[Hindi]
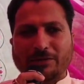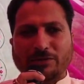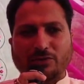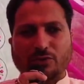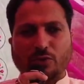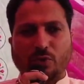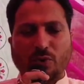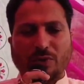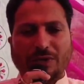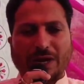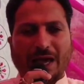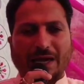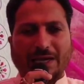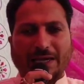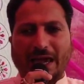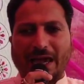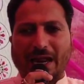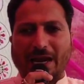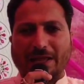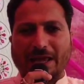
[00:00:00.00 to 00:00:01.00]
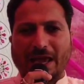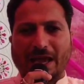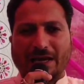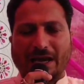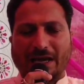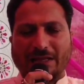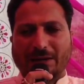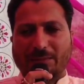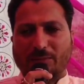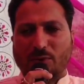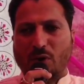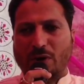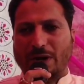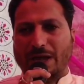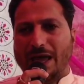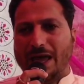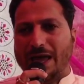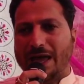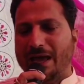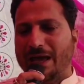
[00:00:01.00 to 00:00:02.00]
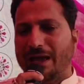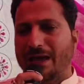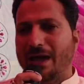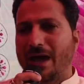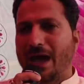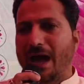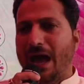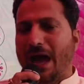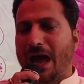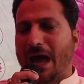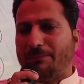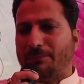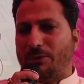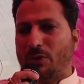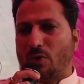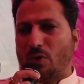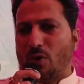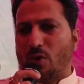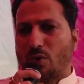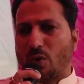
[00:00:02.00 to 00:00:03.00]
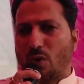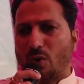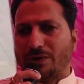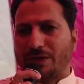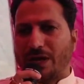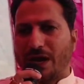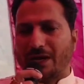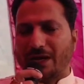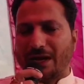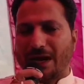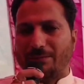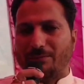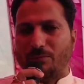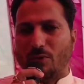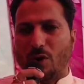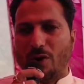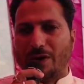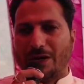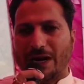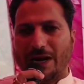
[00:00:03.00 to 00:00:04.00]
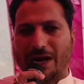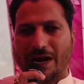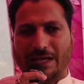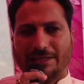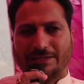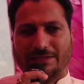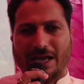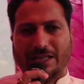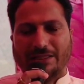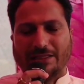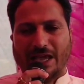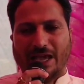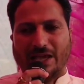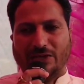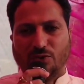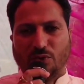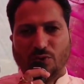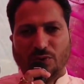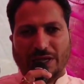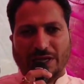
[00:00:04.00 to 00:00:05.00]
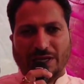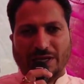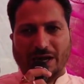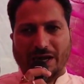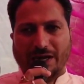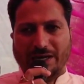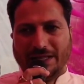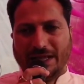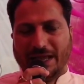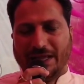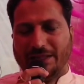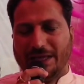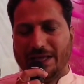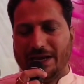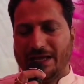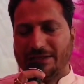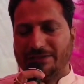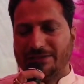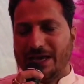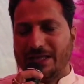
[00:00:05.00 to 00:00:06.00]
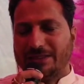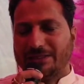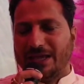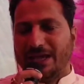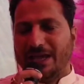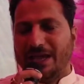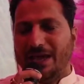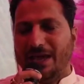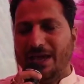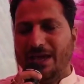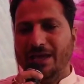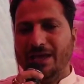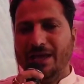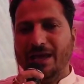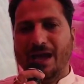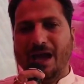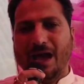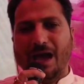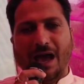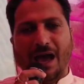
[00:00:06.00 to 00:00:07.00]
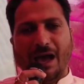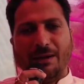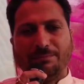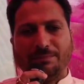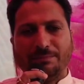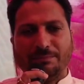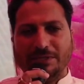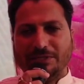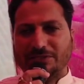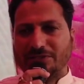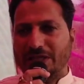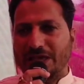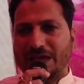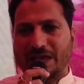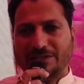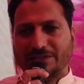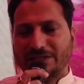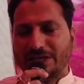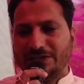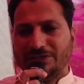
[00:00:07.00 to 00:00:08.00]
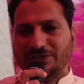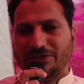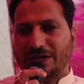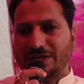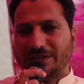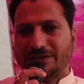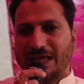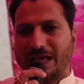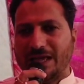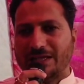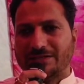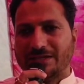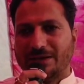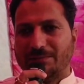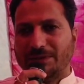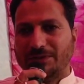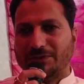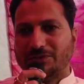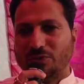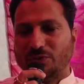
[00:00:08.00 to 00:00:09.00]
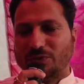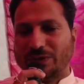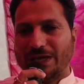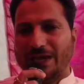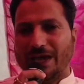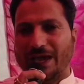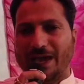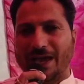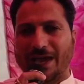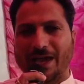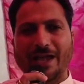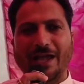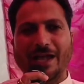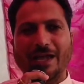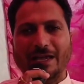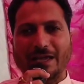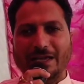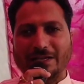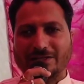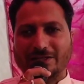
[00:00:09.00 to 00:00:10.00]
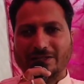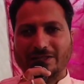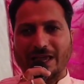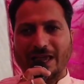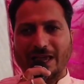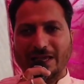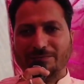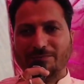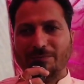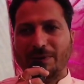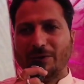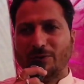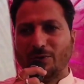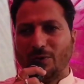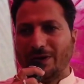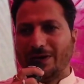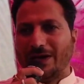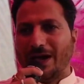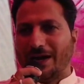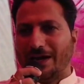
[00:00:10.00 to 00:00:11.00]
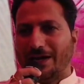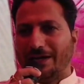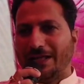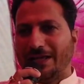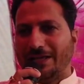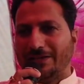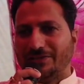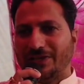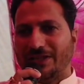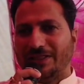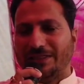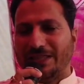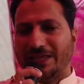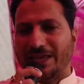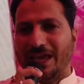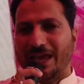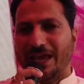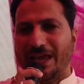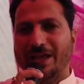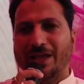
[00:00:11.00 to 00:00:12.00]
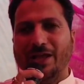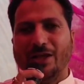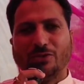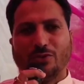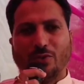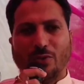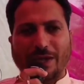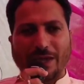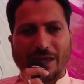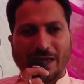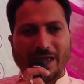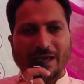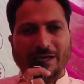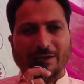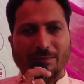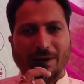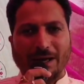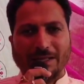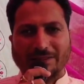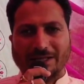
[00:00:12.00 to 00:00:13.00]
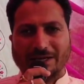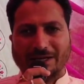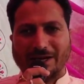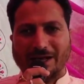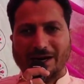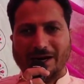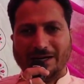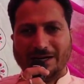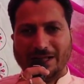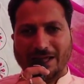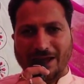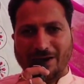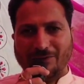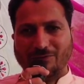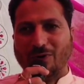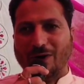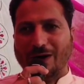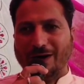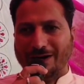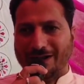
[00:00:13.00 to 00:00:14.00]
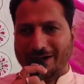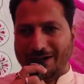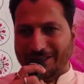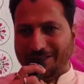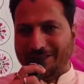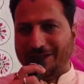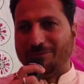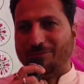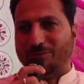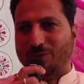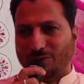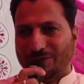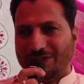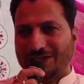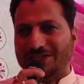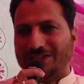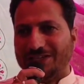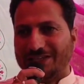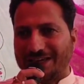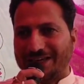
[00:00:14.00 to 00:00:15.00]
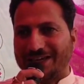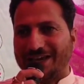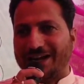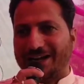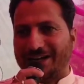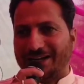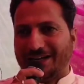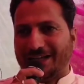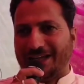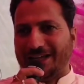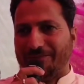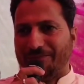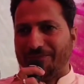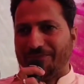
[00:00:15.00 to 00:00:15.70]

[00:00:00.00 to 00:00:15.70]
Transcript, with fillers: झूठा खेल ये खत्म हो गया है आप लोगों को ठग कर वोट लेना चाहते हैं झूठी गारंटियां देना चाहते हैं आप इस देश की जनता समझ चुकी है इस देश में कोई गारंटी चलती है तो एकमात्र गारंटी है वो है नरेंद्र मोदी जी की गारंटी